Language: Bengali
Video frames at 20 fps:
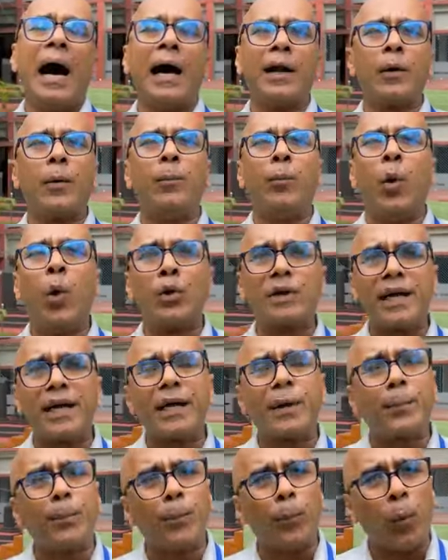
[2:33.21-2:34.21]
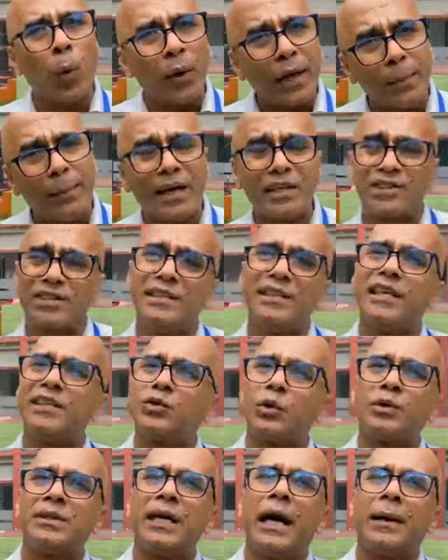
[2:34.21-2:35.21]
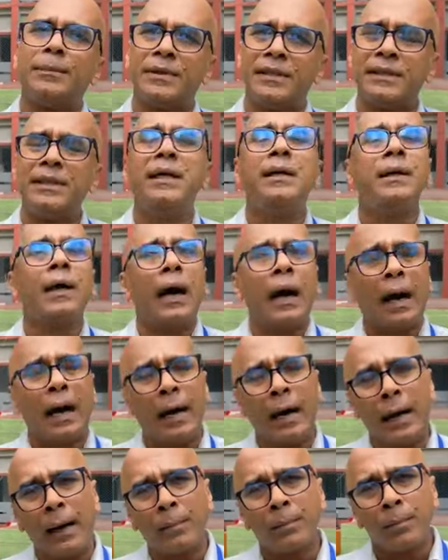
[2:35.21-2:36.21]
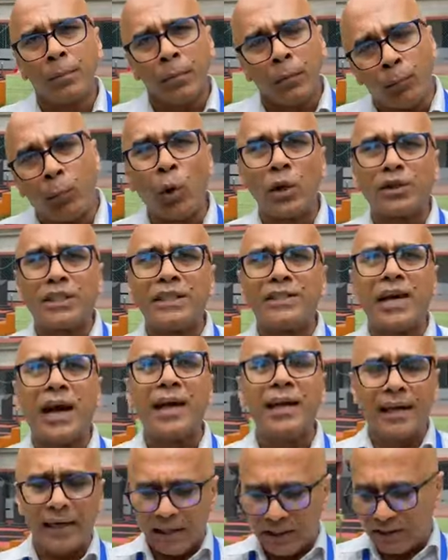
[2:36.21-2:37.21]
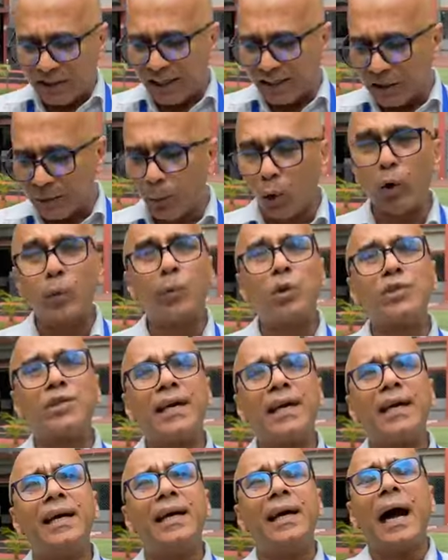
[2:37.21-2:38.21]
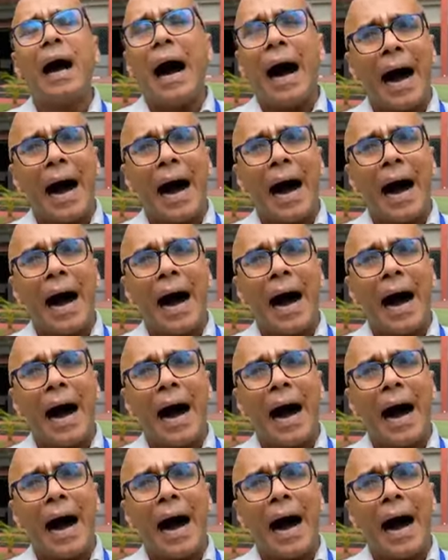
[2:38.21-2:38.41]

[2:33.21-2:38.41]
আর ভোটের পরিবেশ নিয়ে যদি আমি বলতে চাই সেটি বলবো যে